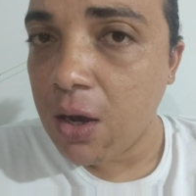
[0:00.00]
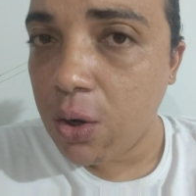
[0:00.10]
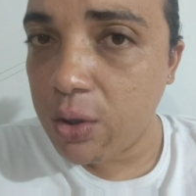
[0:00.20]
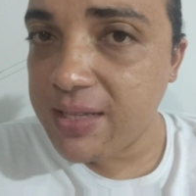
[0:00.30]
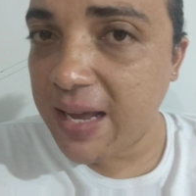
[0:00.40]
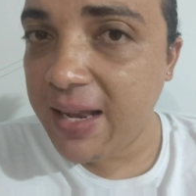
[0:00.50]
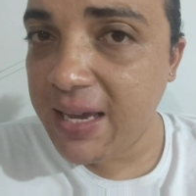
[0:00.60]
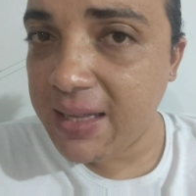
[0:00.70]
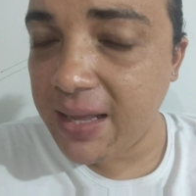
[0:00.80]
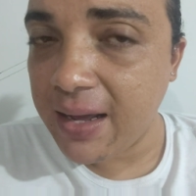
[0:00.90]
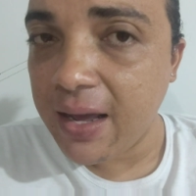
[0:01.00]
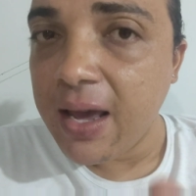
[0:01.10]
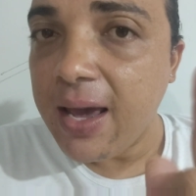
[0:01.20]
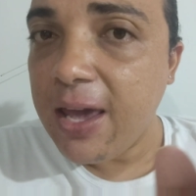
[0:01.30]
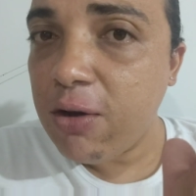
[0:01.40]
Rosalina,
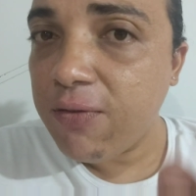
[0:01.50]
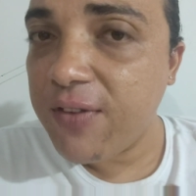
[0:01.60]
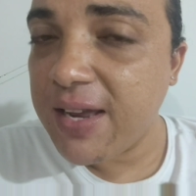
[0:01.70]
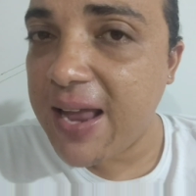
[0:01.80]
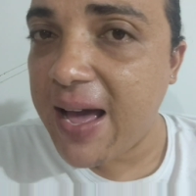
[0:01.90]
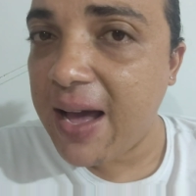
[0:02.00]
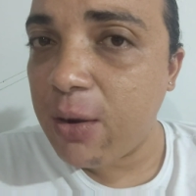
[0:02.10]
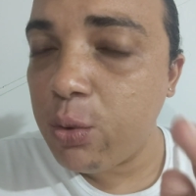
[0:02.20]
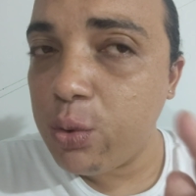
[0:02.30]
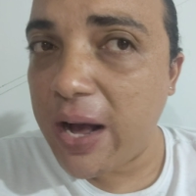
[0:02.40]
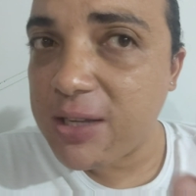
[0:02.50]
eu vi lá o,